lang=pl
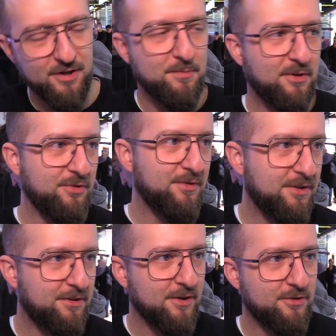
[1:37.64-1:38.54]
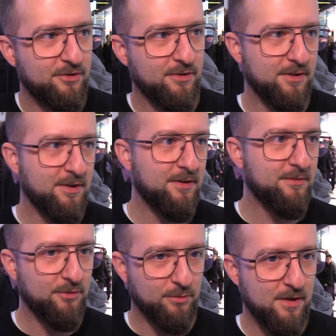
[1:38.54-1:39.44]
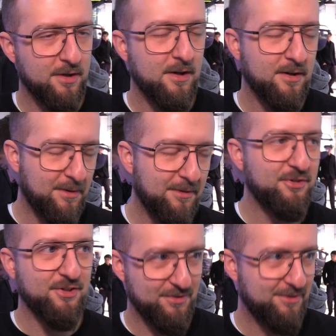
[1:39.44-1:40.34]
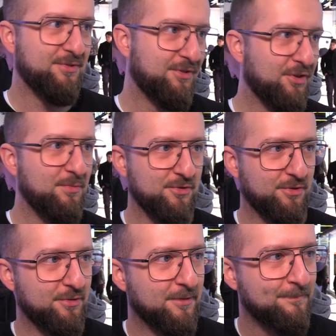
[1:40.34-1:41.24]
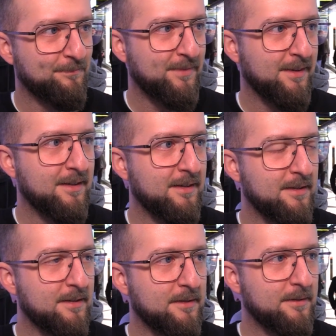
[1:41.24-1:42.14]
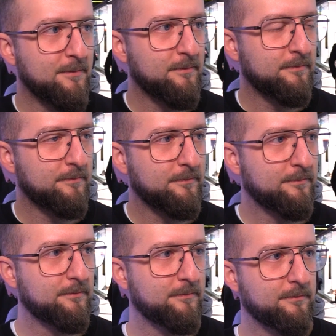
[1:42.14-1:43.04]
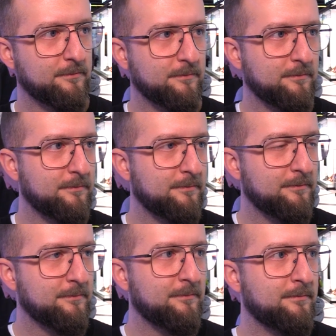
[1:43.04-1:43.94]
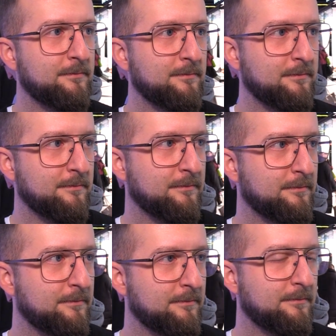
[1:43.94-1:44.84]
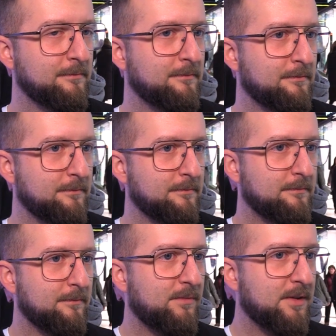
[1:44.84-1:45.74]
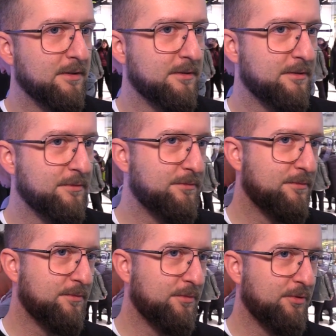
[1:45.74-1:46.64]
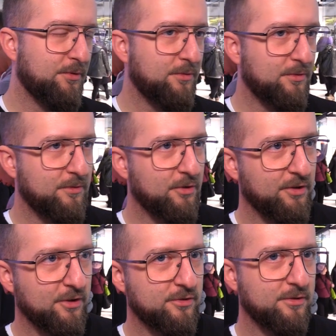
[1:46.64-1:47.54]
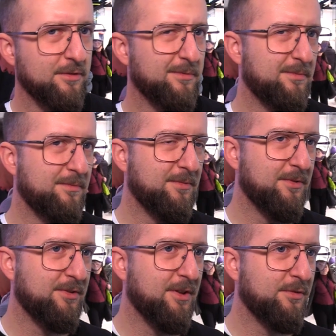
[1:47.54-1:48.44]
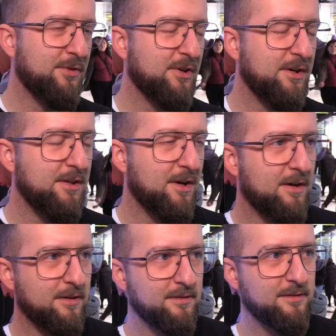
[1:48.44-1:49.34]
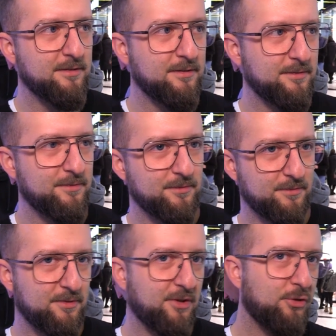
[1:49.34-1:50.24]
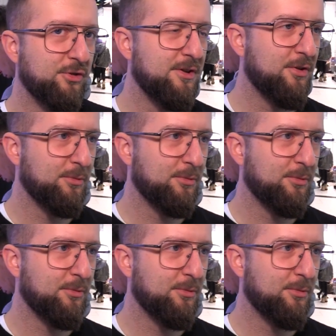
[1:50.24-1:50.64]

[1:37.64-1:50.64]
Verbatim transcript: jaki będzie wynik dalsze działania ewentualnie, ale mam nadzieję, że będzie wszystko w porządku. A proszę mi powiedzieć, pańscy koledzy, jak pan z nimi rozmawia, to w ogóle uczestniczą w takich badaniach? Y, to znaczy, no, zazwyczaj na, y, na co dzień nie